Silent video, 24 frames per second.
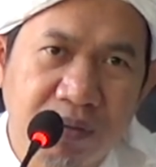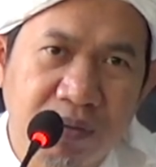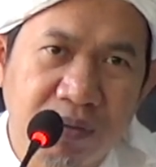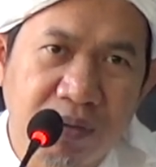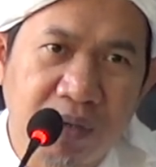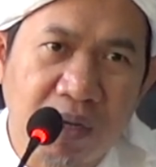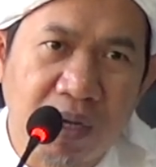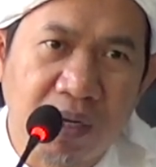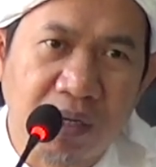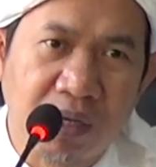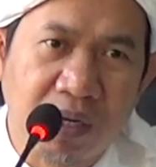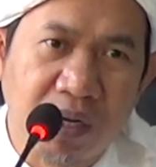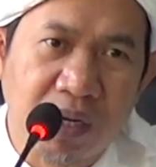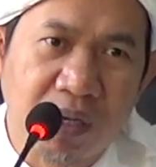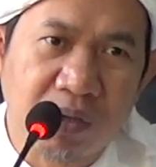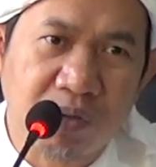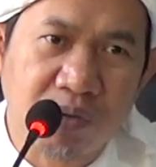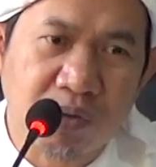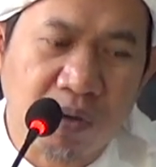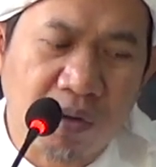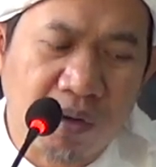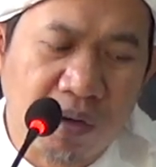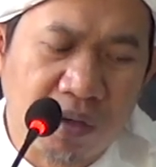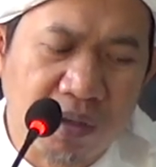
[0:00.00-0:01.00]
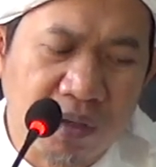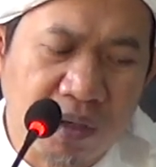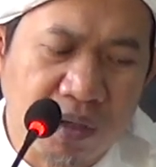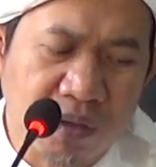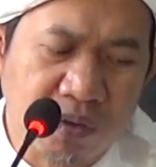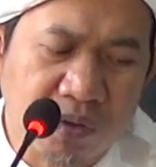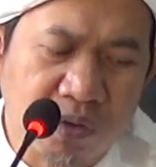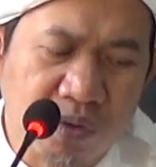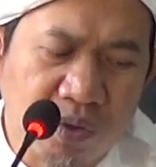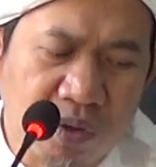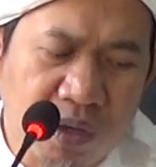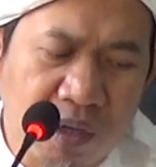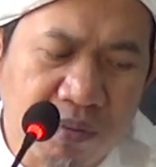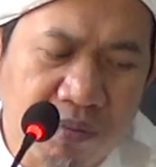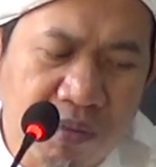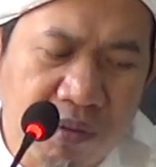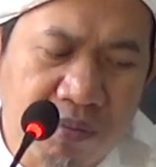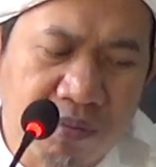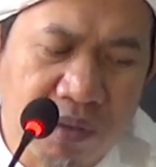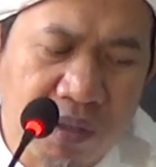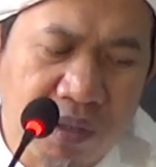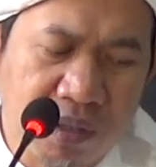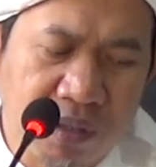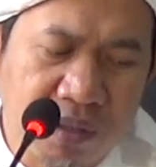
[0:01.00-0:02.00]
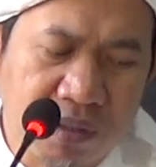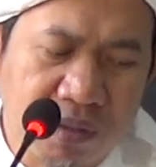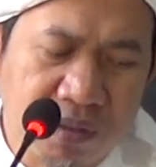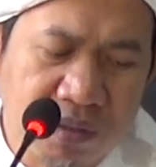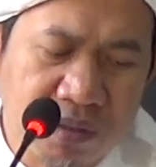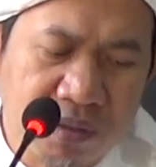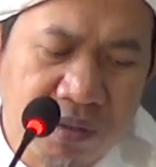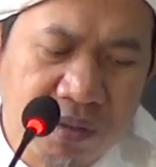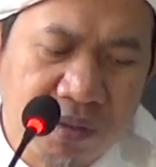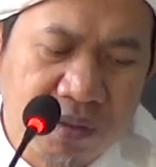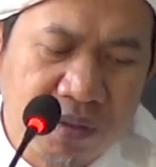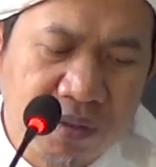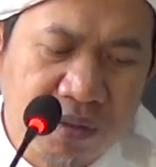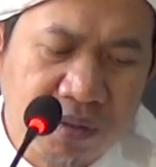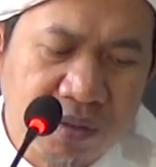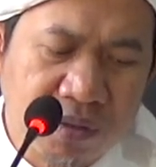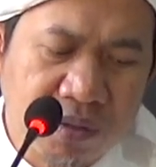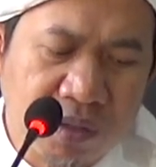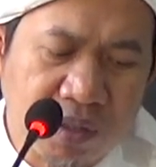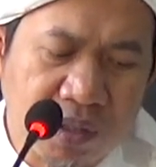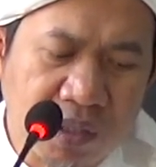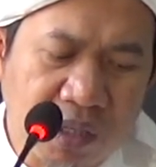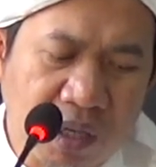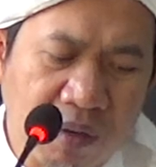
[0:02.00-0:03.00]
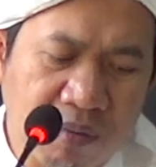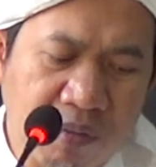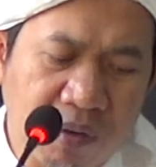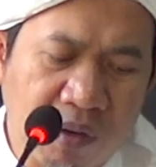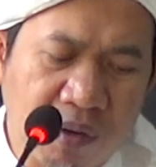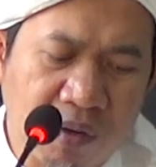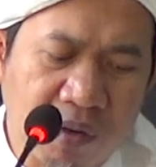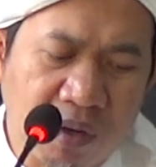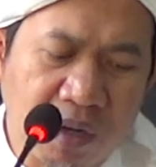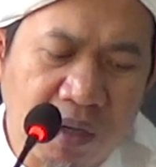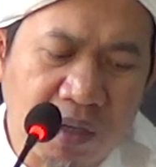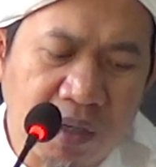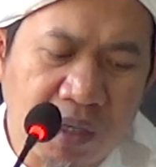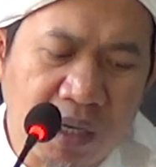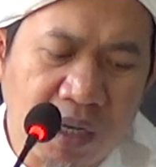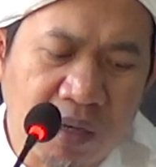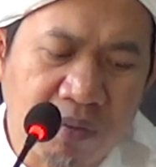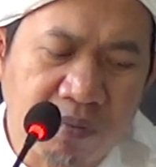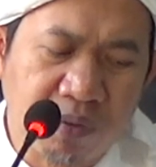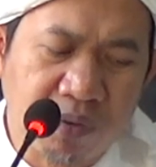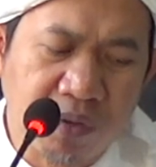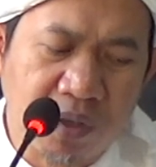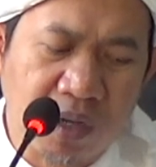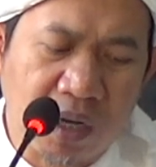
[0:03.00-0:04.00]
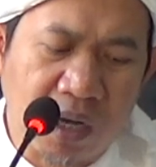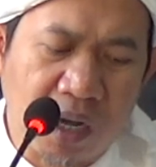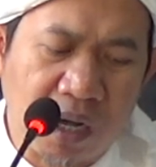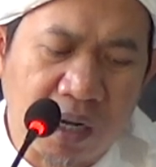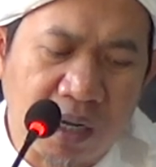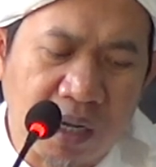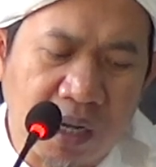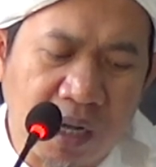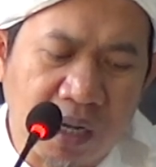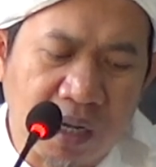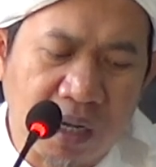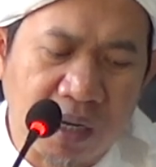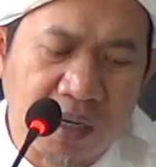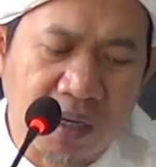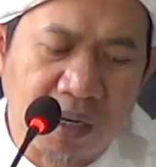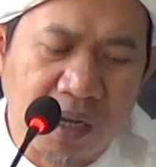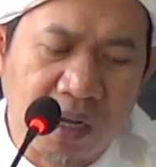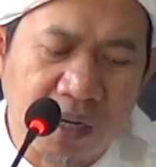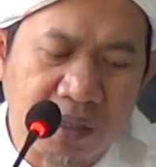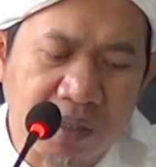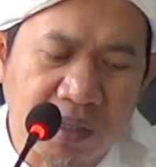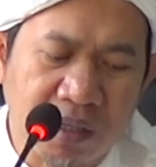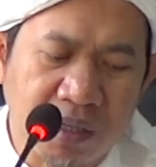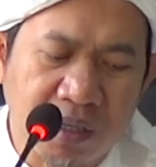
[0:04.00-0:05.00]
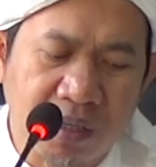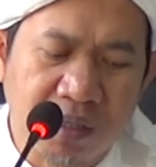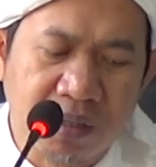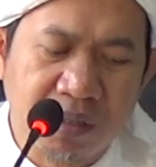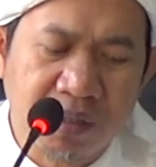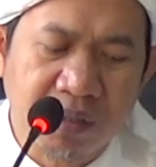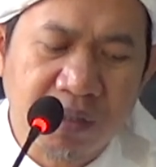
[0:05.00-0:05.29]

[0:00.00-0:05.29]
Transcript: dia adalah seorang yang suka memberi setiap orang yang punya hak akan haknya,